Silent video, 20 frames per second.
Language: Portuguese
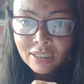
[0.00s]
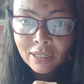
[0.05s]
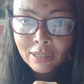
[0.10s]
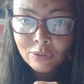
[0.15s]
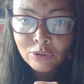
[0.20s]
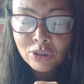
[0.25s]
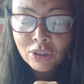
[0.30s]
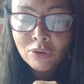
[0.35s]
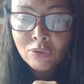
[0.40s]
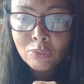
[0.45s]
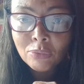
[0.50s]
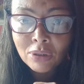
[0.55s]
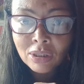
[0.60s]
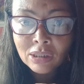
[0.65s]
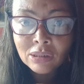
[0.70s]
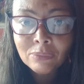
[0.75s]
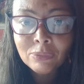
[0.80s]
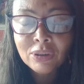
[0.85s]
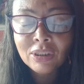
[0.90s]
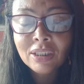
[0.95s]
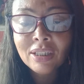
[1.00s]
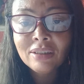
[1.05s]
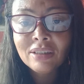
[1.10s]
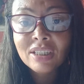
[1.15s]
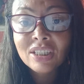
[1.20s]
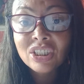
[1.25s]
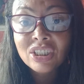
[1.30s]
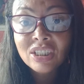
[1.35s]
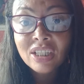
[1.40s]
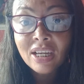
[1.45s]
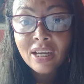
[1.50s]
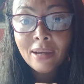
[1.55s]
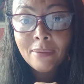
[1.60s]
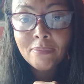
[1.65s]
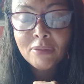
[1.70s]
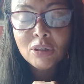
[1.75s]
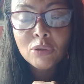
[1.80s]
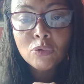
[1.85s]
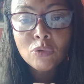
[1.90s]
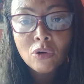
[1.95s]
né, o ser humano muitas das vezes
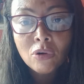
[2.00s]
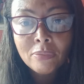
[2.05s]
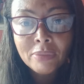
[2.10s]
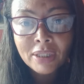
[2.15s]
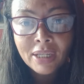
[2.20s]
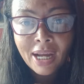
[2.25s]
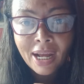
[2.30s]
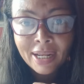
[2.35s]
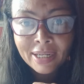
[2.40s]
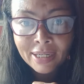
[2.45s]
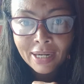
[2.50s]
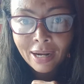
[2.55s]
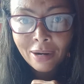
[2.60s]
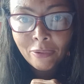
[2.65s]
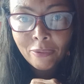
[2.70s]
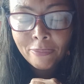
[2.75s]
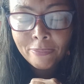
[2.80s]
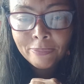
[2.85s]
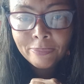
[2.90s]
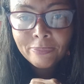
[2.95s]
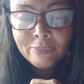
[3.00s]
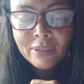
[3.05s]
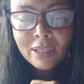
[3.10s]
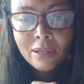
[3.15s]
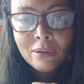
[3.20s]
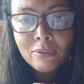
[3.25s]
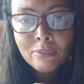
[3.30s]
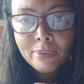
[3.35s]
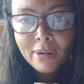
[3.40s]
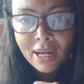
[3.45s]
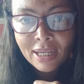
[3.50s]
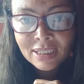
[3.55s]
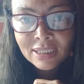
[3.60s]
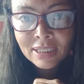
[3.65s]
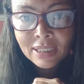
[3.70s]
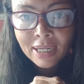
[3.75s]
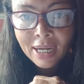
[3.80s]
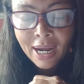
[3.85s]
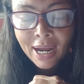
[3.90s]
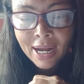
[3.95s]
teme o homem carnal, o braço
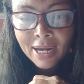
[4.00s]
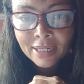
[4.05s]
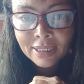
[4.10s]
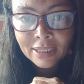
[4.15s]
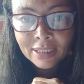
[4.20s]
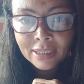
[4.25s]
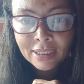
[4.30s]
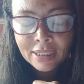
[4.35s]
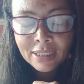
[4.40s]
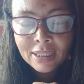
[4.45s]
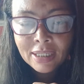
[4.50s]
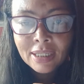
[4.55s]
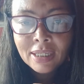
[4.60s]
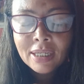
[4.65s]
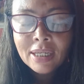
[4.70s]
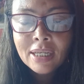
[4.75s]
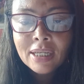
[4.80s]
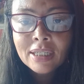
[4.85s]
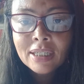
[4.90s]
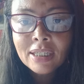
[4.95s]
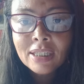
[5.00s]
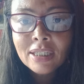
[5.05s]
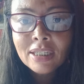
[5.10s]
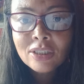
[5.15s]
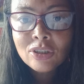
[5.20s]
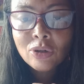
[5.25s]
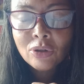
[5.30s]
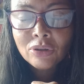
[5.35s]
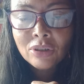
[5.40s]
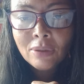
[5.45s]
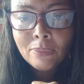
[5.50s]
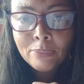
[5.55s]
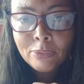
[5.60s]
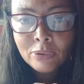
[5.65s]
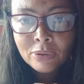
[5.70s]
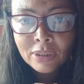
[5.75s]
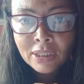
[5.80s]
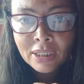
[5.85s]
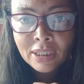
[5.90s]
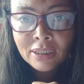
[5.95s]
de carne, que só tem
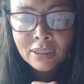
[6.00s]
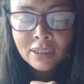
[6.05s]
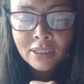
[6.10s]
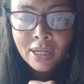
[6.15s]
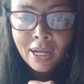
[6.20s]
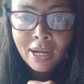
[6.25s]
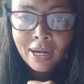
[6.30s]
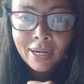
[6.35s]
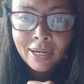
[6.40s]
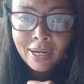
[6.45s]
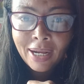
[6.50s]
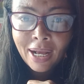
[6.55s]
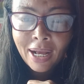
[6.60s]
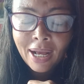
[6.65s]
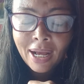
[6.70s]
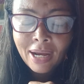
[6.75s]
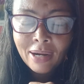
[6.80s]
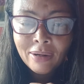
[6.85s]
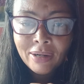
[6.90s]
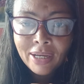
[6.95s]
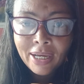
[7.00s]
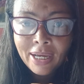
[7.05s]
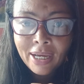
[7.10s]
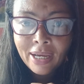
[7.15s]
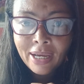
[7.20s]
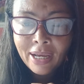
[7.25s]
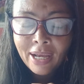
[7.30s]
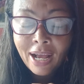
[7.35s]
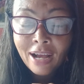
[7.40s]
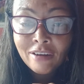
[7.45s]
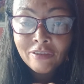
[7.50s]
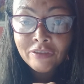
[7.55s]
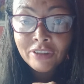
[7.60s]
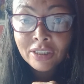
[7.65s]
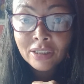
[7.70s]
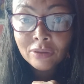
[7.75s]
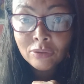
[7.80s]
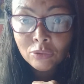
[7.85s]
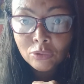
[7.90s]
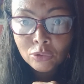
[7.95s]
poder de tirar a, é, a
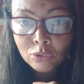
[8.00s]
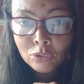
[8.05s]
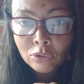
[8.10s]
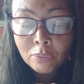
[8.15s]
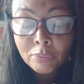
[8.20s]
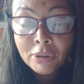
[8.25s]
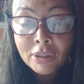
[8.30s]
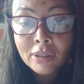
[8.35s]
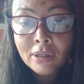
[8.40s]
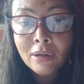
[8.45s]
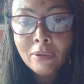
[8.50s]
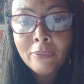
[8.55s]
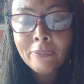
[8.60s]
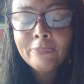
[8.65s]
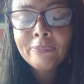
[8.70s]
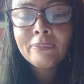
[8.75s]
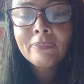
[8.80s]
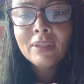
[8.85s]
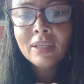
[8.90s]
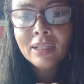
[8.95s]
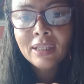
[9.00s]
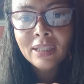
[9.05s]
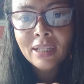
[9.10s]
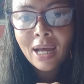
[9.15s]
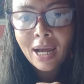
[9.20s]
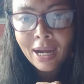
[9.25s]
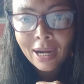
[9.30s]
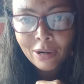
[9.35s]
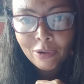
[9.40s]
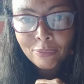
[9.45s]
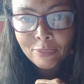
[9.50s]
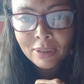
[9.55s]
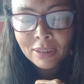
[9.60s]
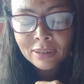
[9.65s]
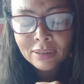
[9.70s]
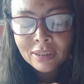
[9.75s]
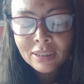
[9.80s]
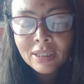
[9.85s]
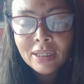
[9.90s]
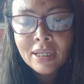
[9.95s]
vida do corpo e não da alma.